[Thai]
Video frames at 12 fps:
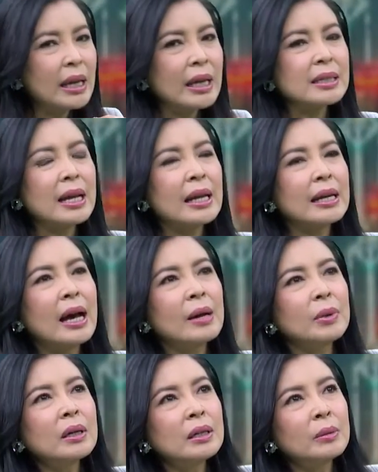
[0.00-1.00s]
งเทคสตาร์ทอัพ
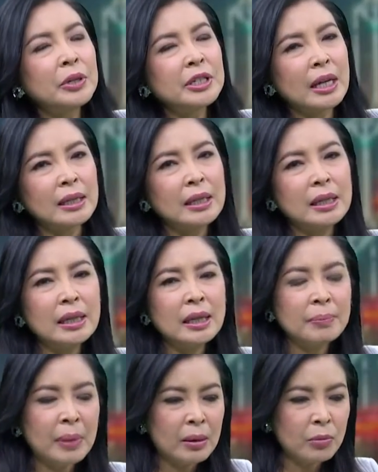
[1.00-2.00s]
ก็คือบริษัทที่
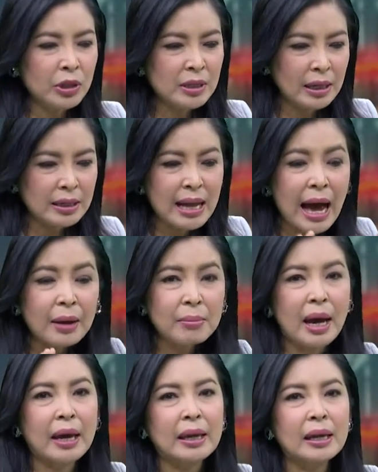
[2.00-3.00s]
เป็นบริษัทสร้าง
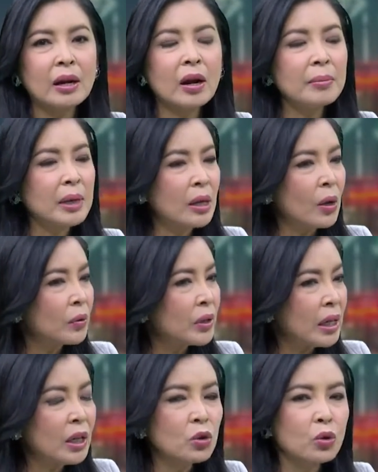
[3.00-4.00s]
ใหม่แล้วก็มีแนว
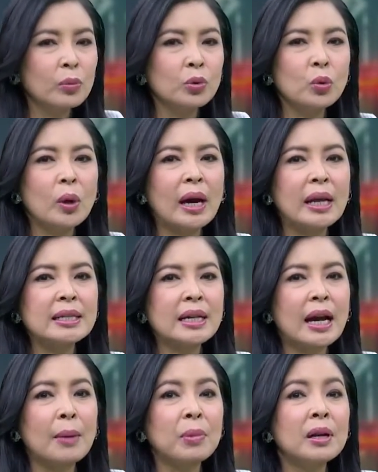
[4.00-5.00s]
คิดรวมตัวกันจะ
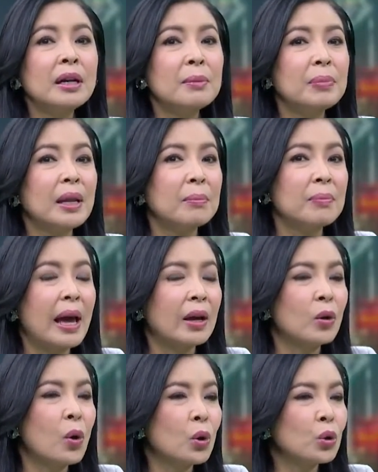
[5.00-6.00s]
ขับเคลื่อนเปลี่ยนแปลง
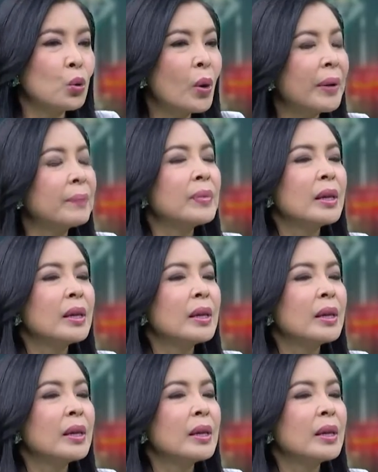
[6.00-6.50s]
โลกด้วย